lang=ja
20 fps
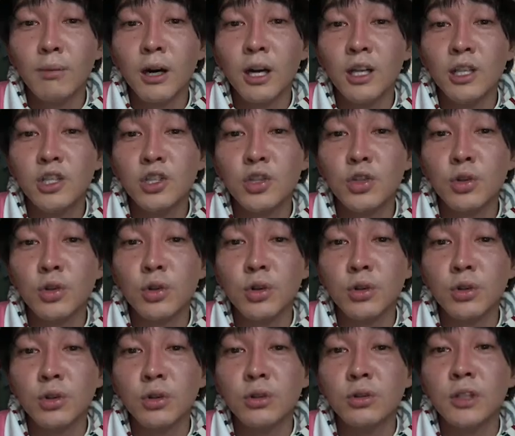魔
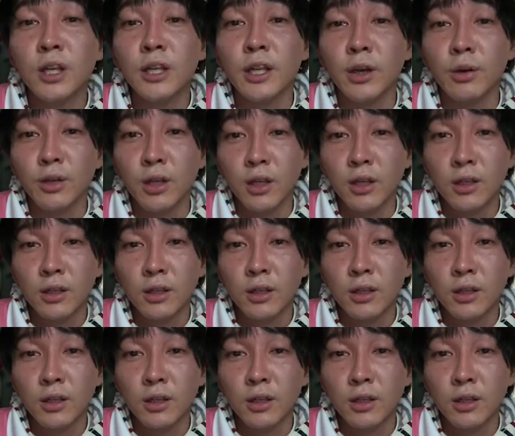性の女だよ